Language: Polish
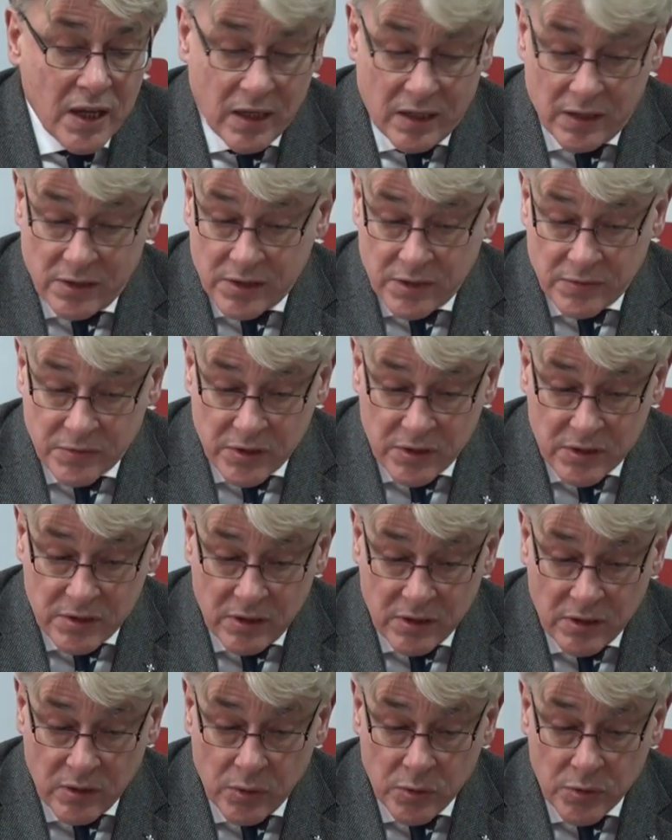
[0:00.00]
ale za
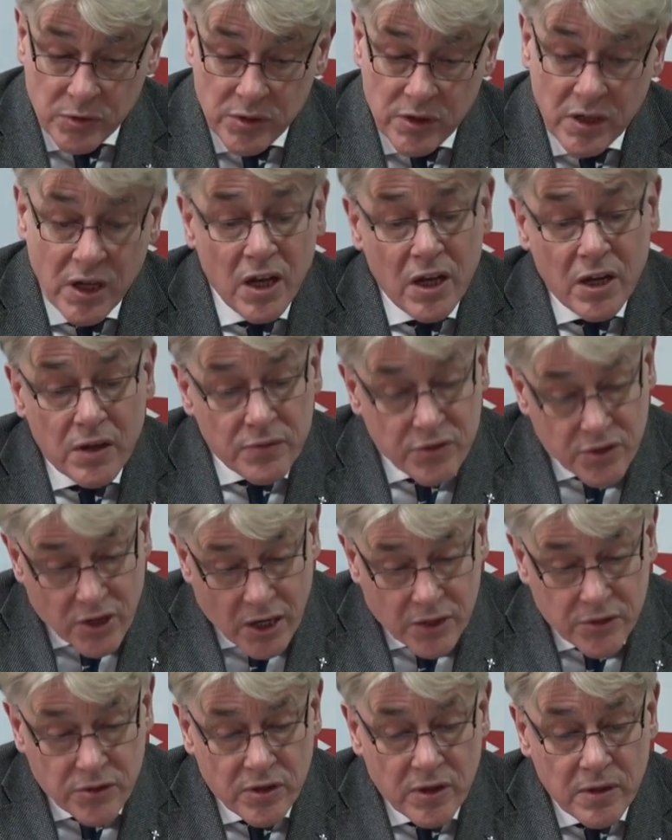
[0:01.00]
wszystkich ludzi,
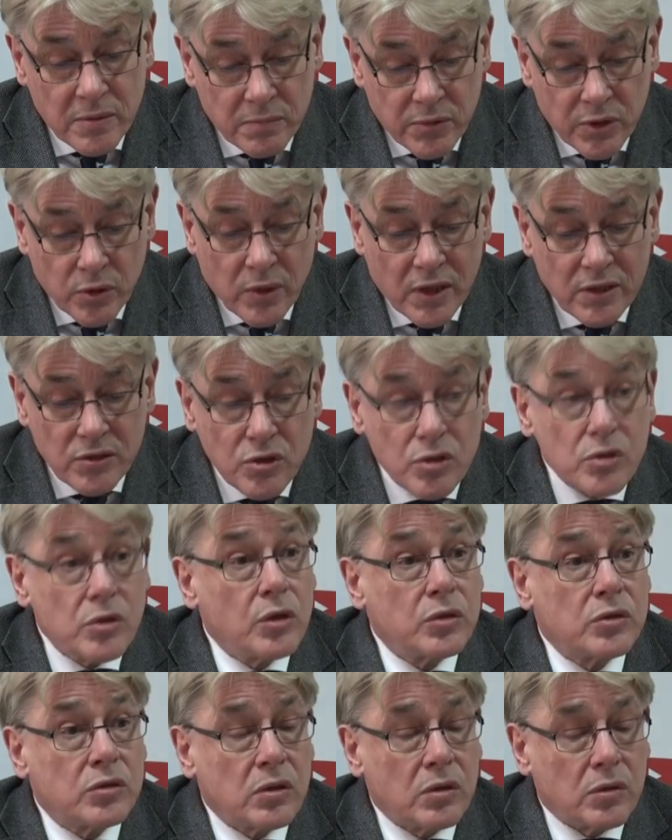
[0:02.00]
wszakże była
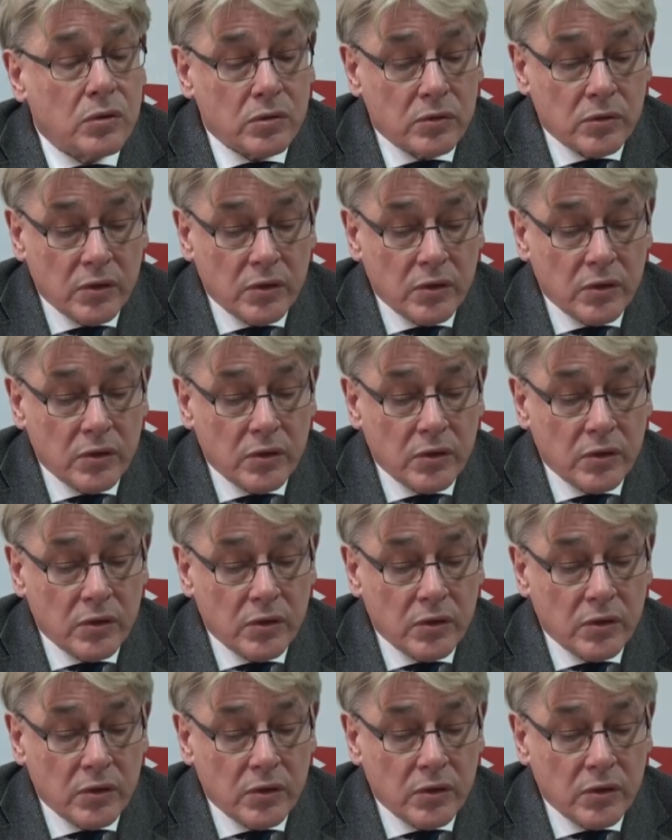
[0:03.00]
cnotą.